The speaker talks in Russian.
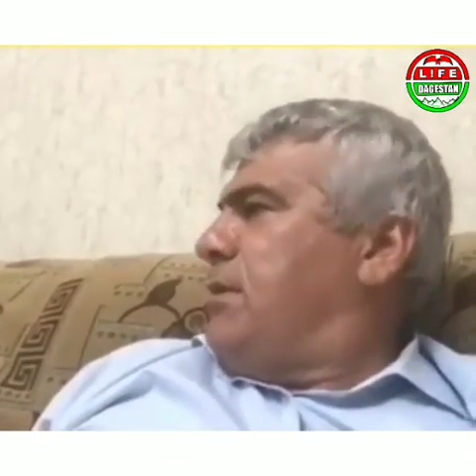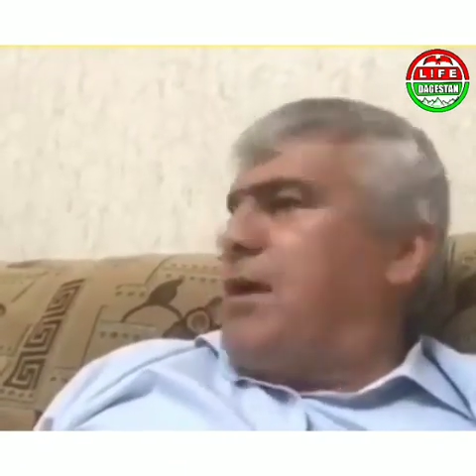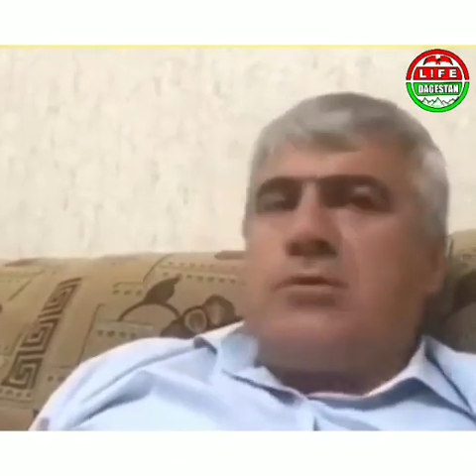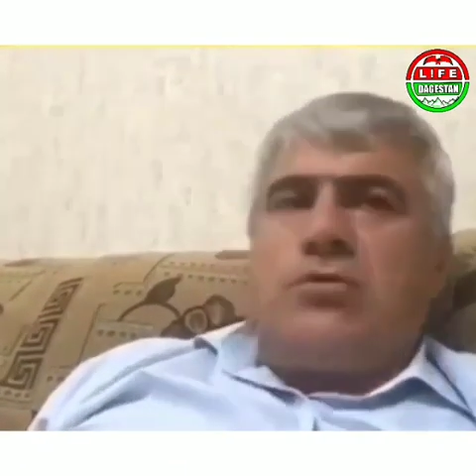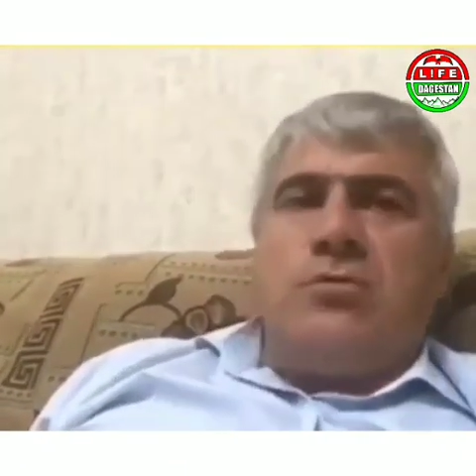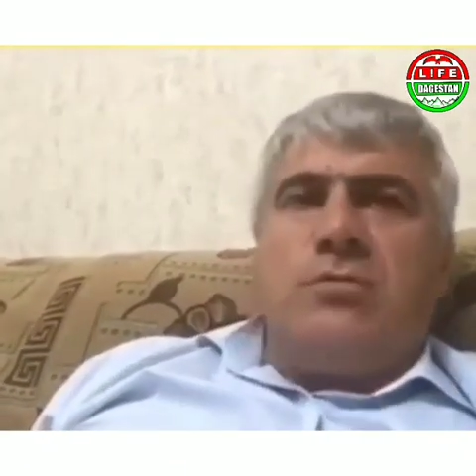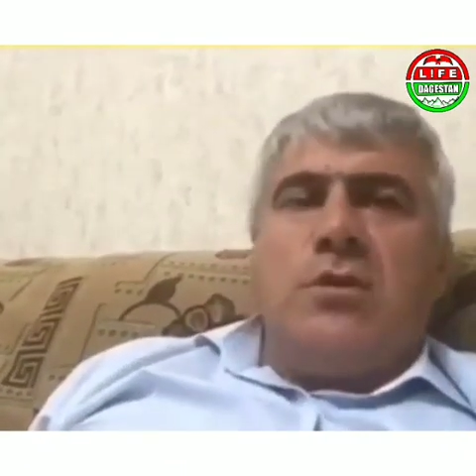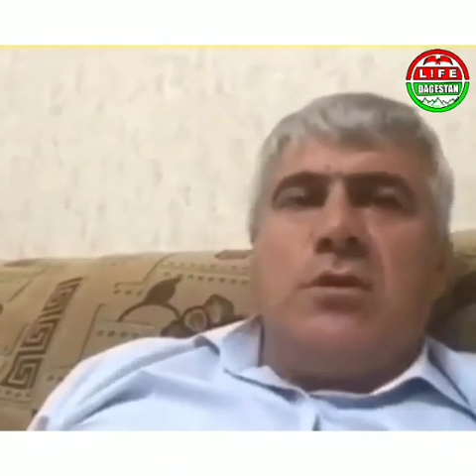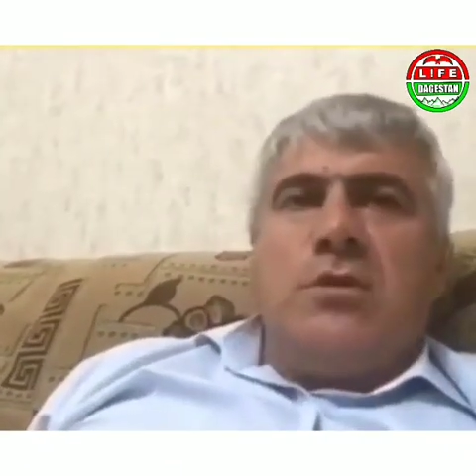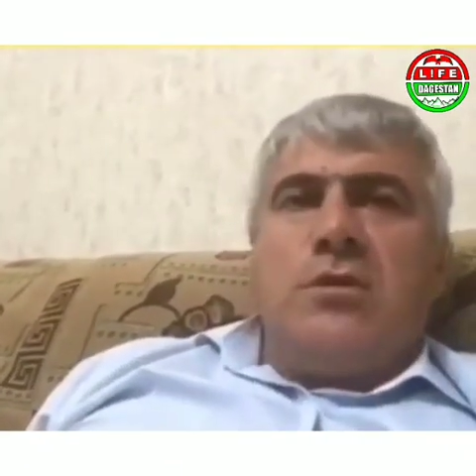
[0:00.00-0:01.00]
Я потом,
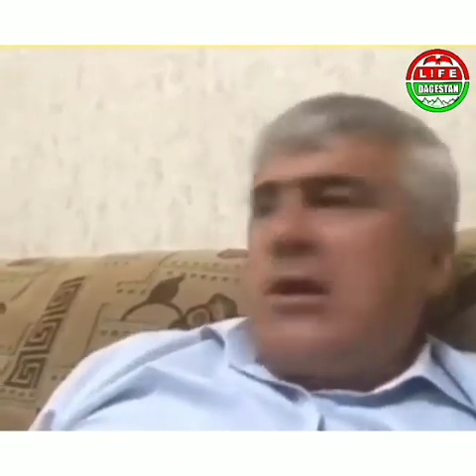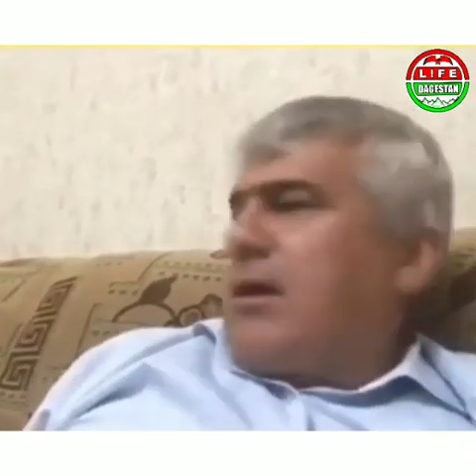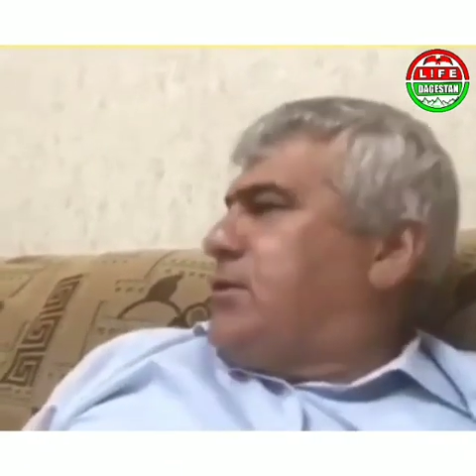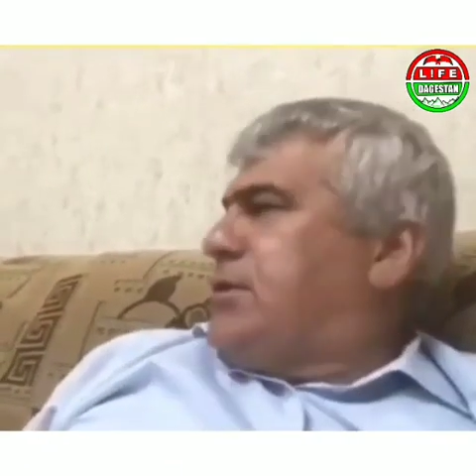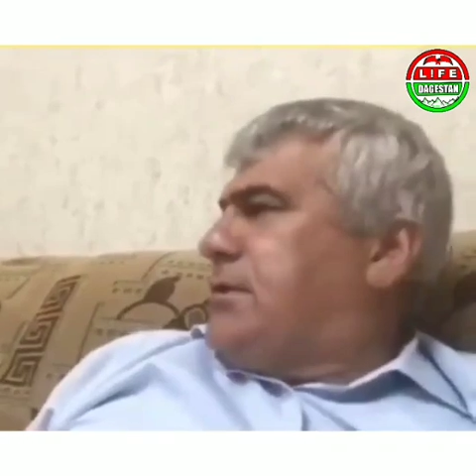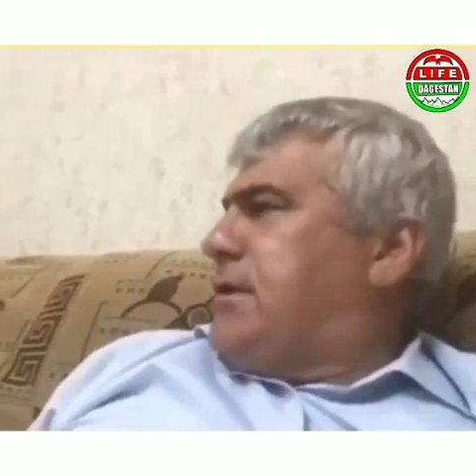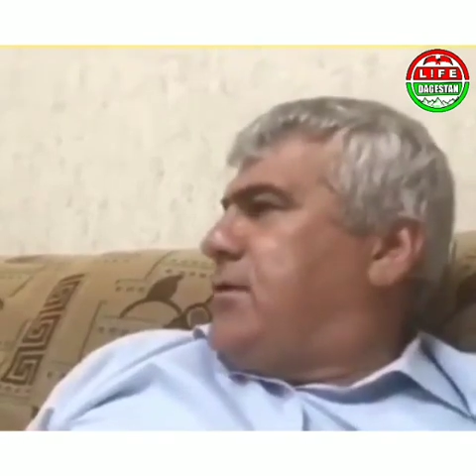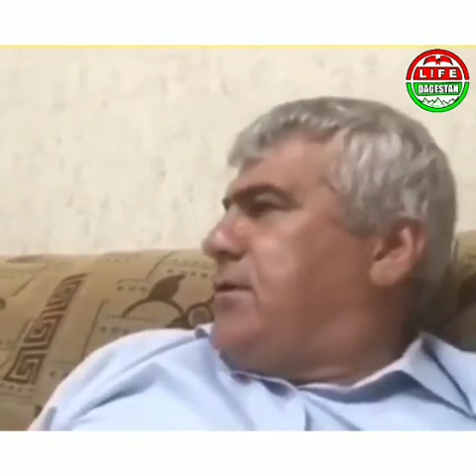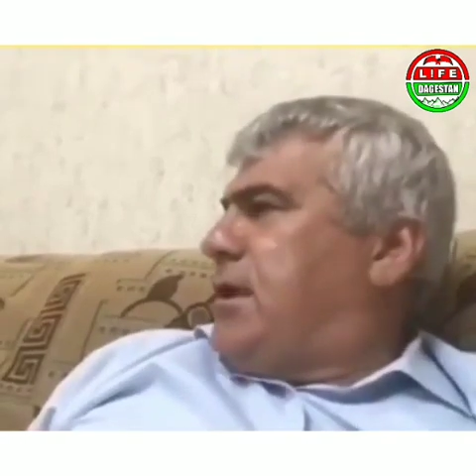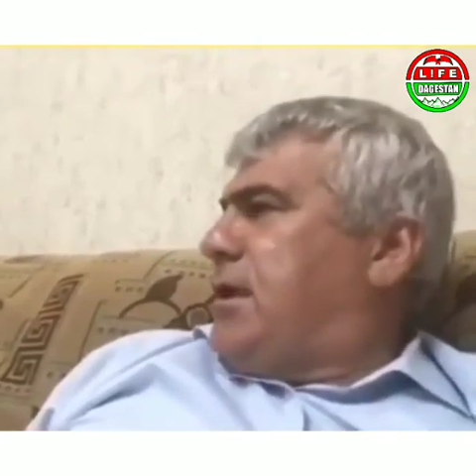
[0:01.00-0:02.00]
я, честно
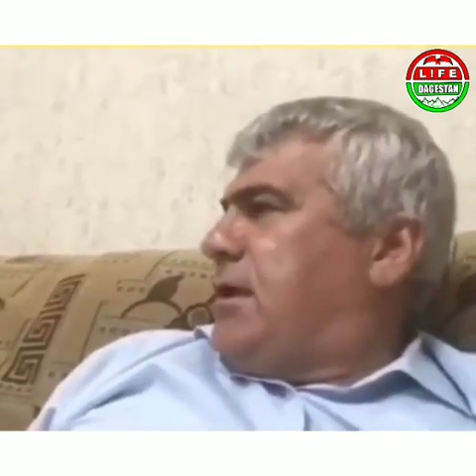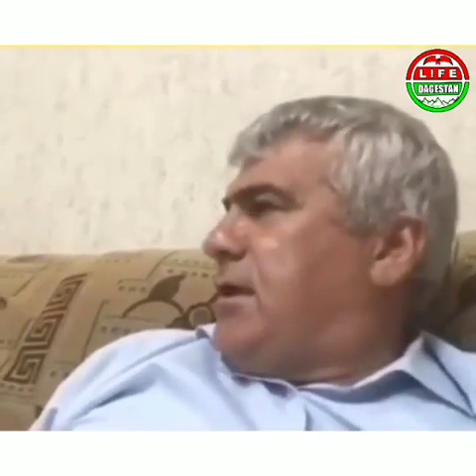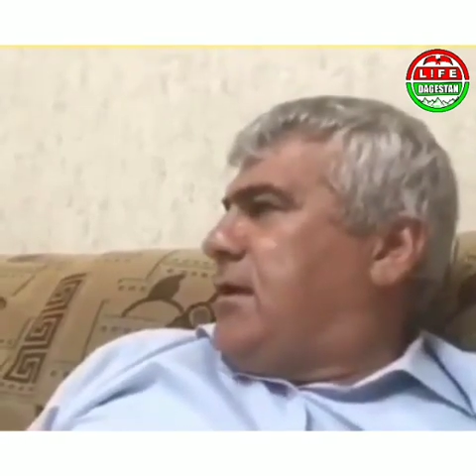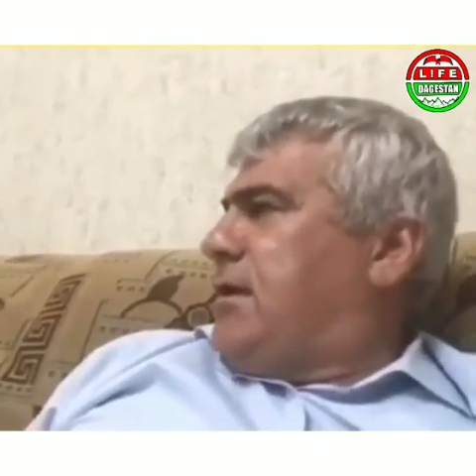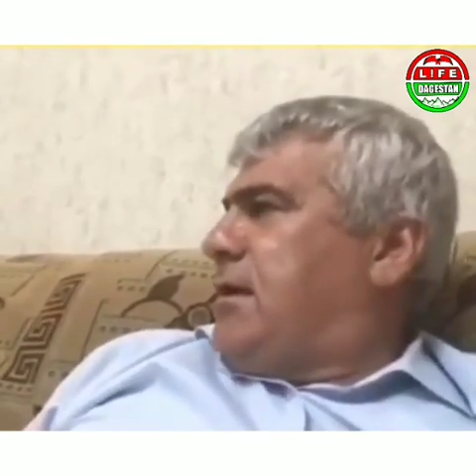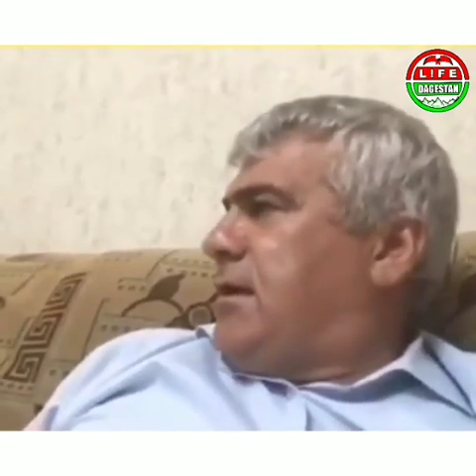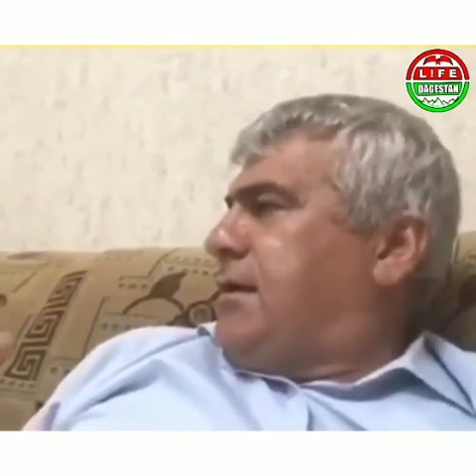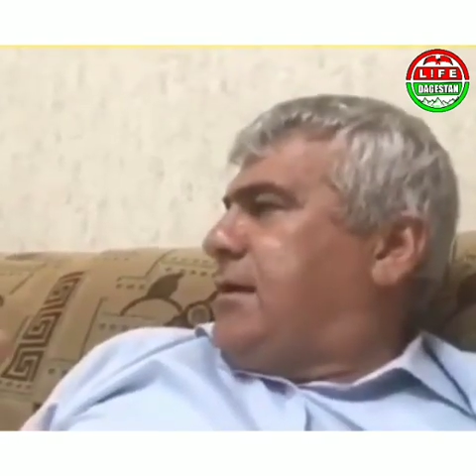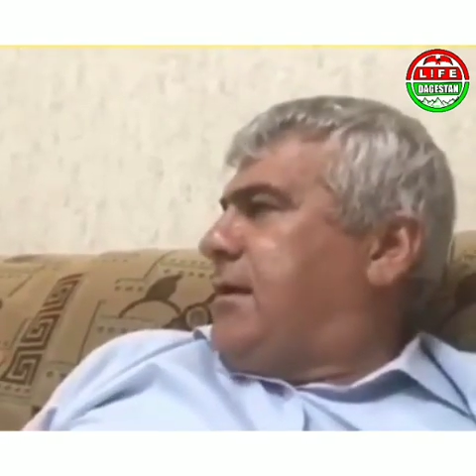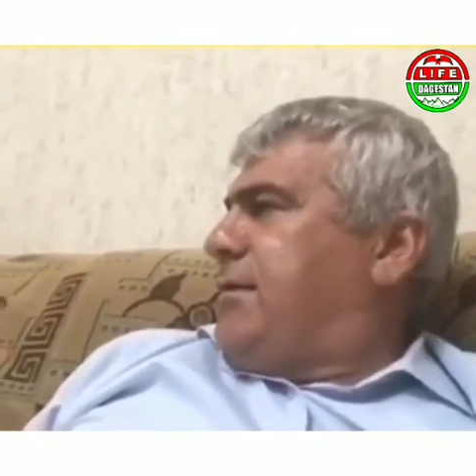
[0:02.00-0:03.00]
говоря,
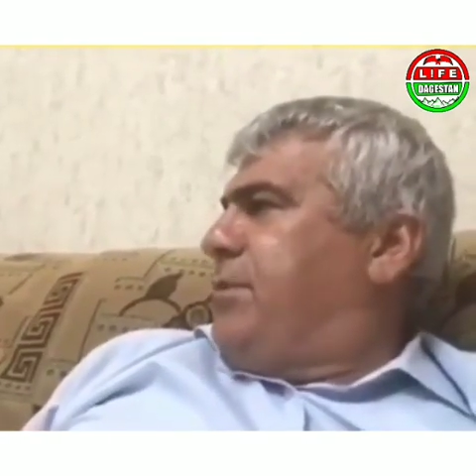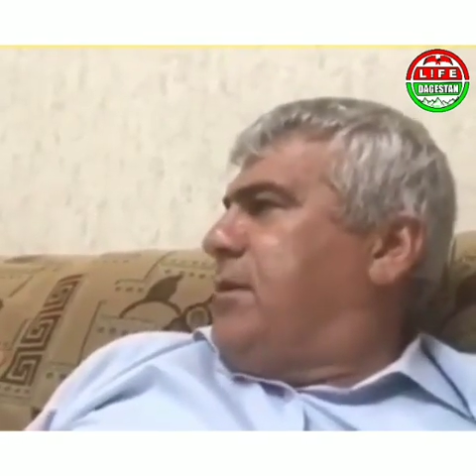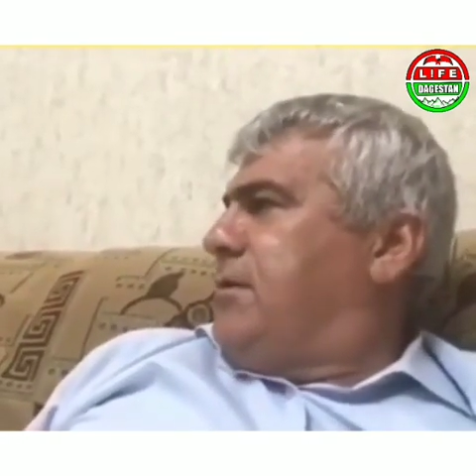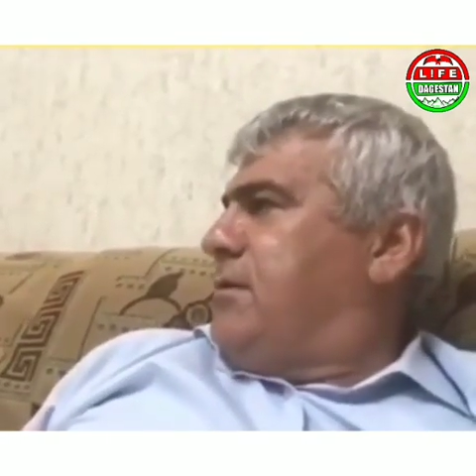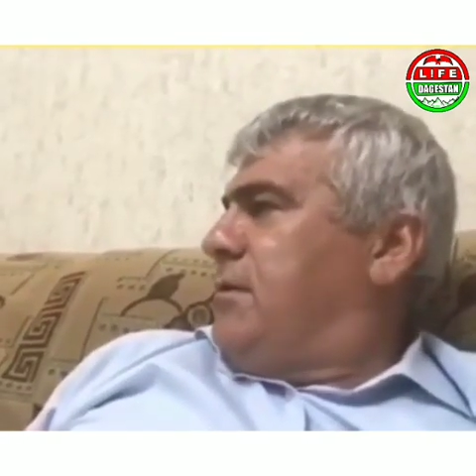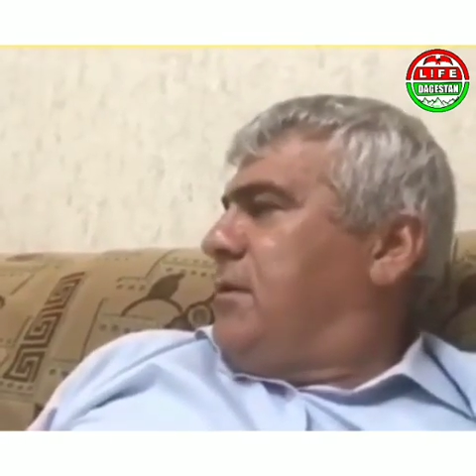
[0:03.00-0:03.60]
оторопел.